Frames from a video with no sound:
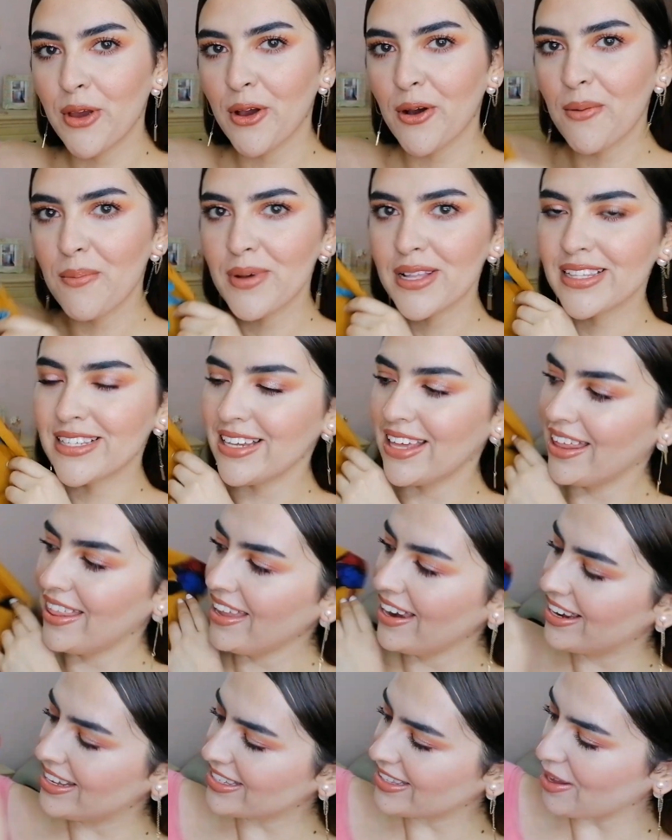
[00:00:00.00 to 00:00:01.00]
muy convencida
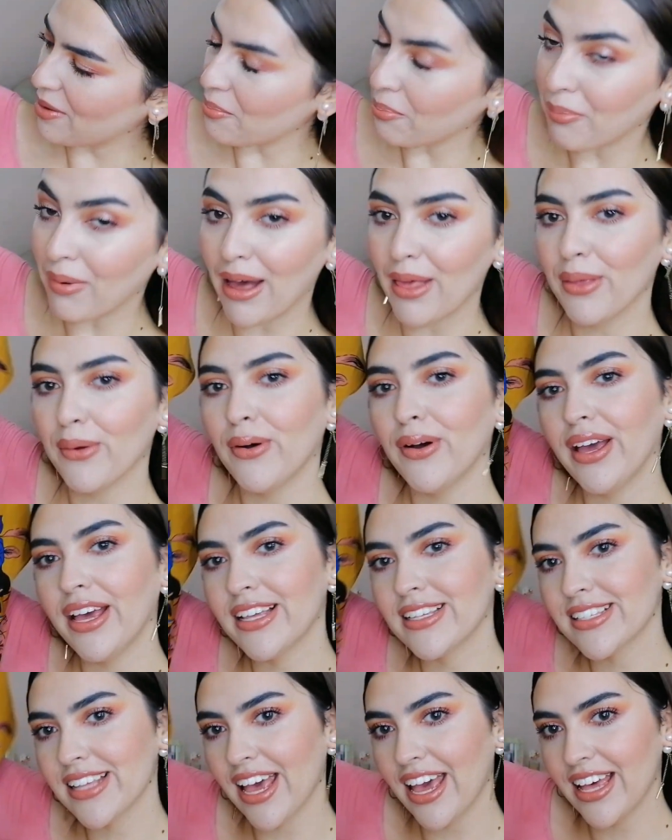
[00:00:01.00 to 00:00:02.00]
del estampado,
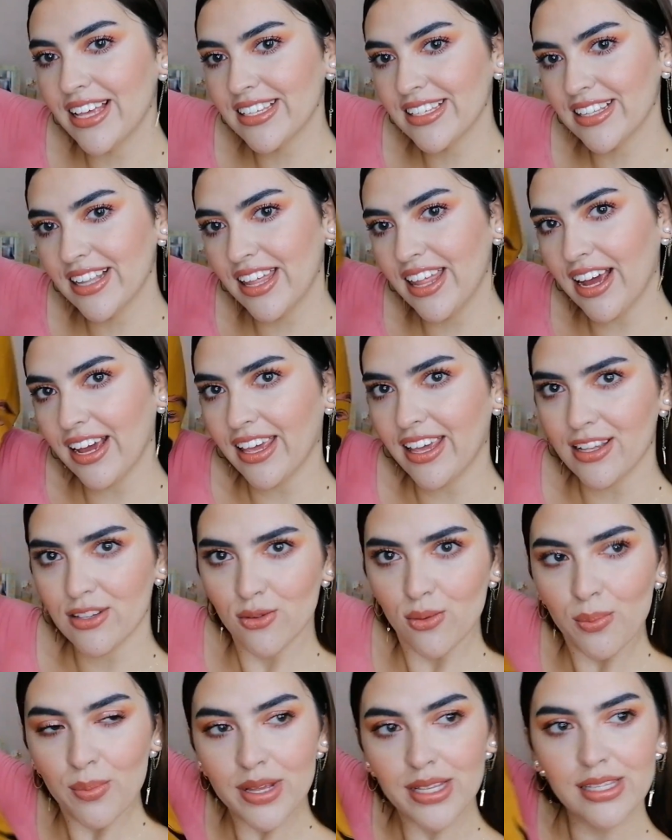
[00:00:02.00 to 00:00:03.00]
es este de aquí,
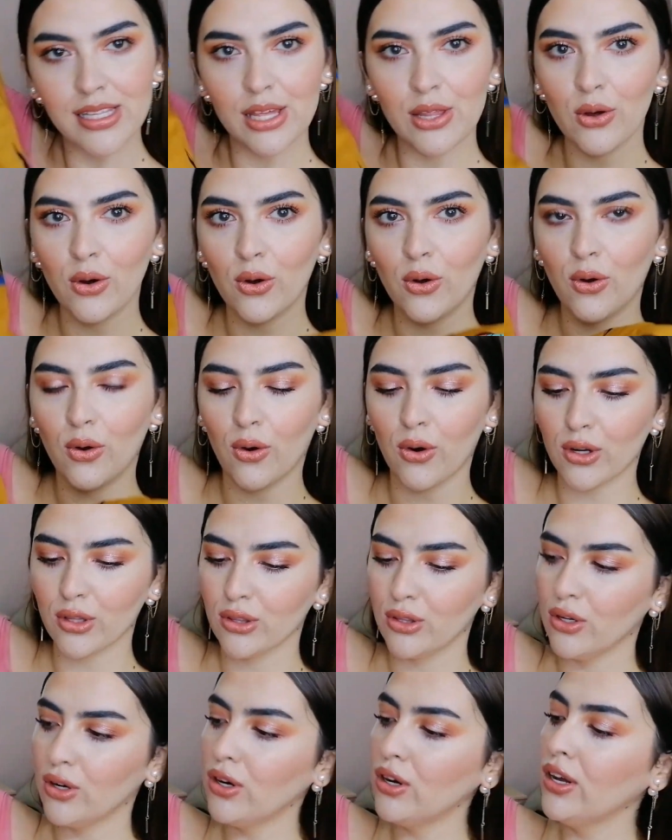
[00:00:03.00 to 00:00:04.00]
es un vestido
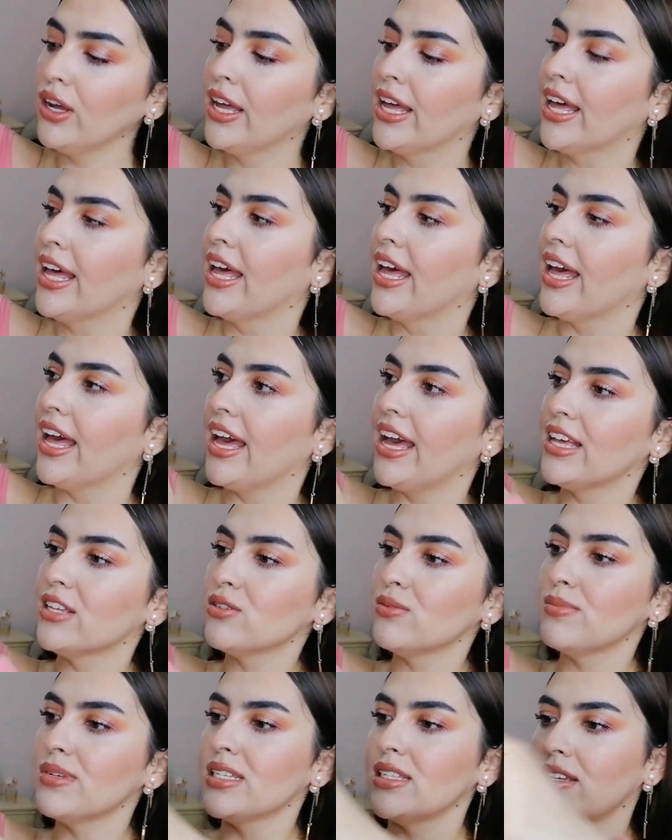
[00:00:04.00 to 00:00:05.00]
corto.
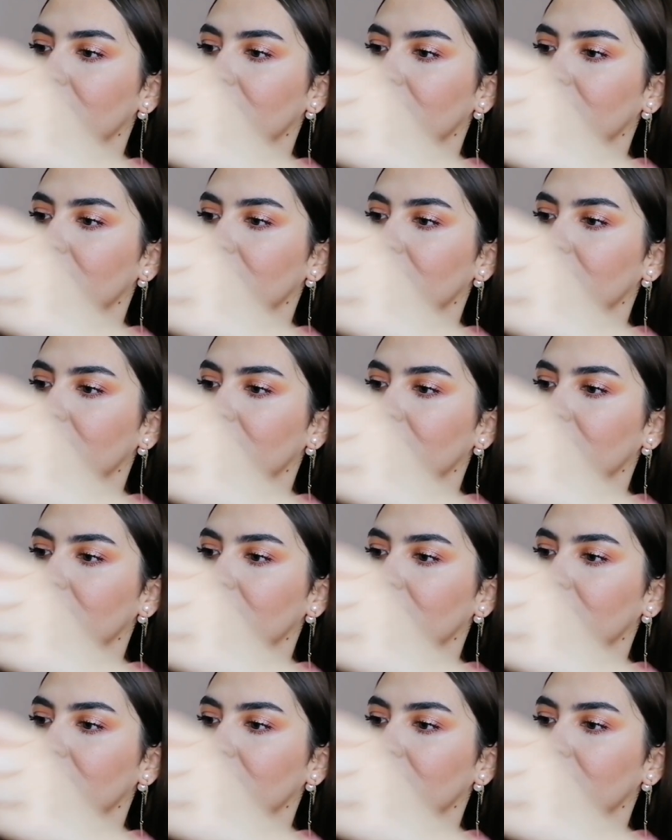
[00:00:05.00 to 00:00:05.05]
Es un